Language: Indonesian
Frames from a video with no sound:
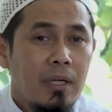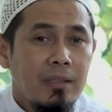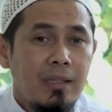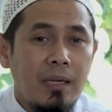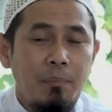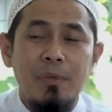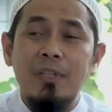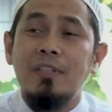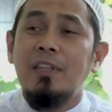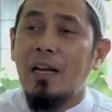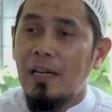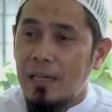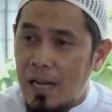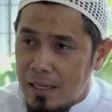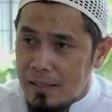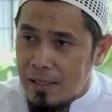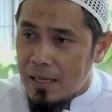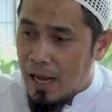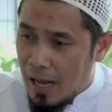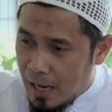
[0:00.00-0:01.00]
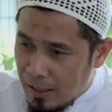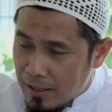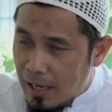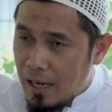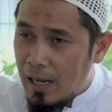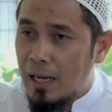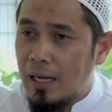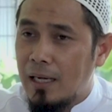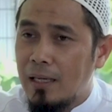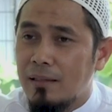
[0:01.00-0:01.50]
Tapi tandanya
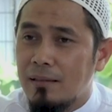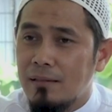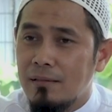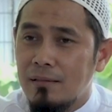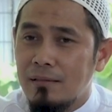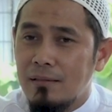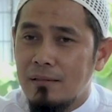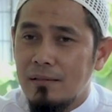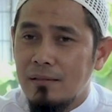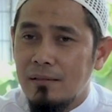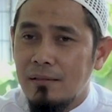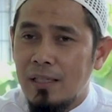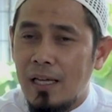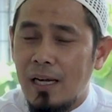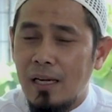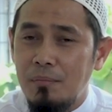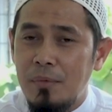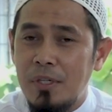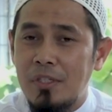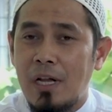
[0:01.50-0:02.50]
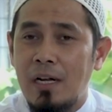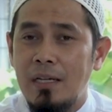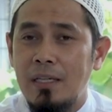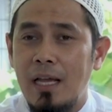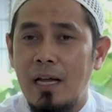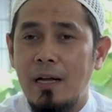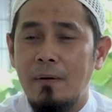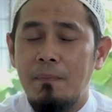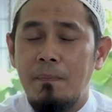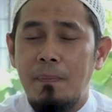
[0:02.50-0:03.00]
ada. Ya,
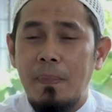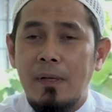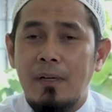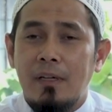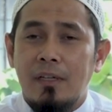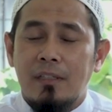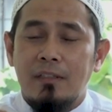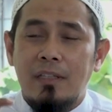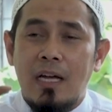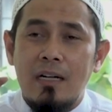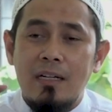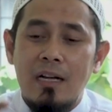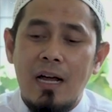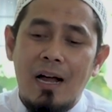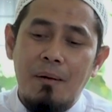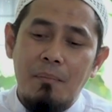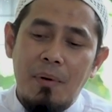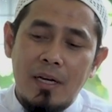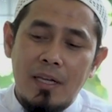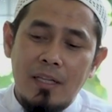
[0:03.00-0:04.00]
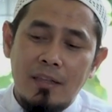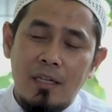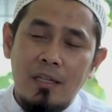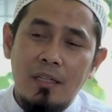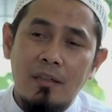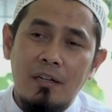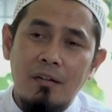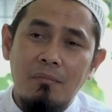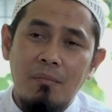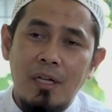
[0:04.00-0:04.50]
misalnya tanda amal kita
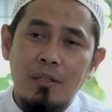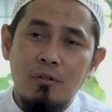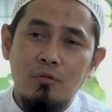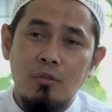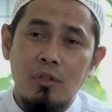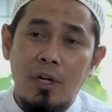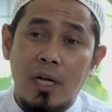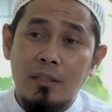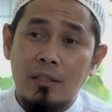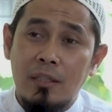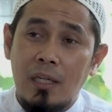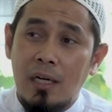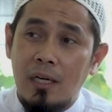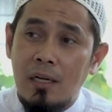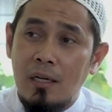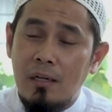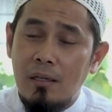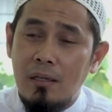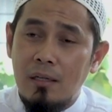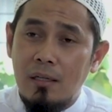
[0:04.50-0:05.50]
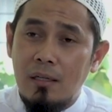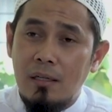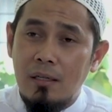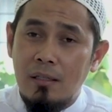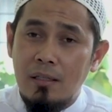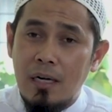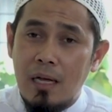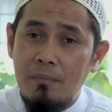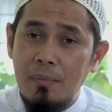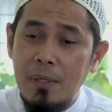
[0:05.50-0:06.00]
diterima itu kata e,
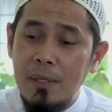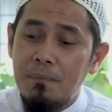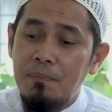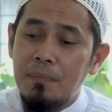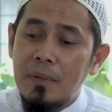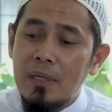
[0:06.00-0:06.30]
Nabi